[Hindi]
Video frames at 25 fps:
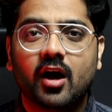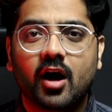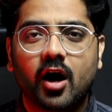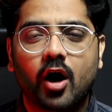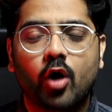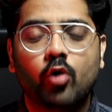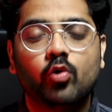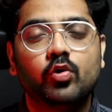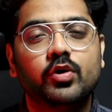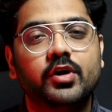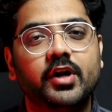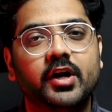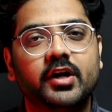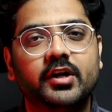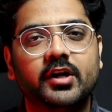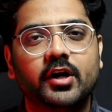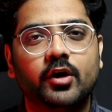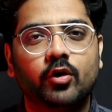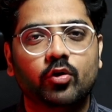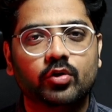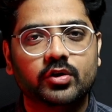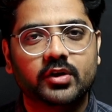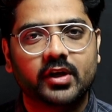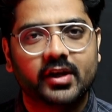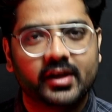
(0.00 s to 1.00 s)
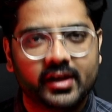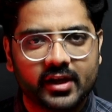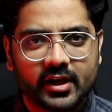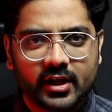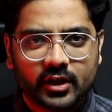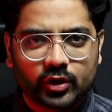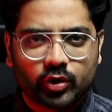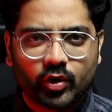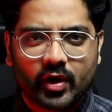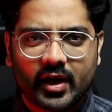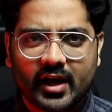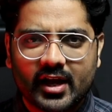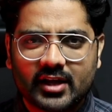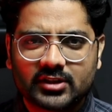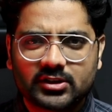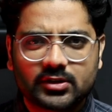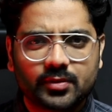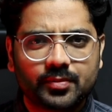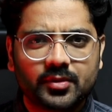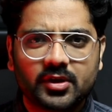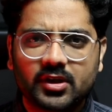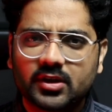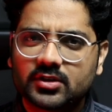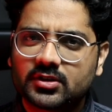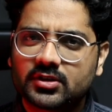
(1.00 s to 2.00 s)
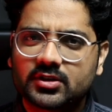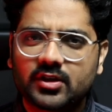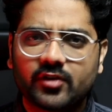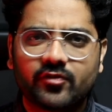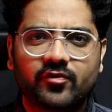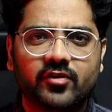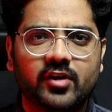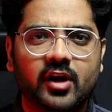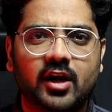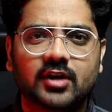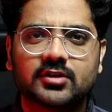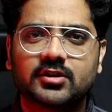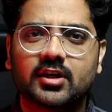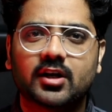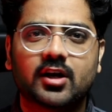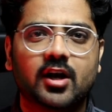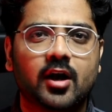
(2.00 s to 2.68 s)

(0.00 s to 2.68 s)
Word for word: आउटडेटेड हो जाए तो ऐसे में ना सिर्फ यहाँ से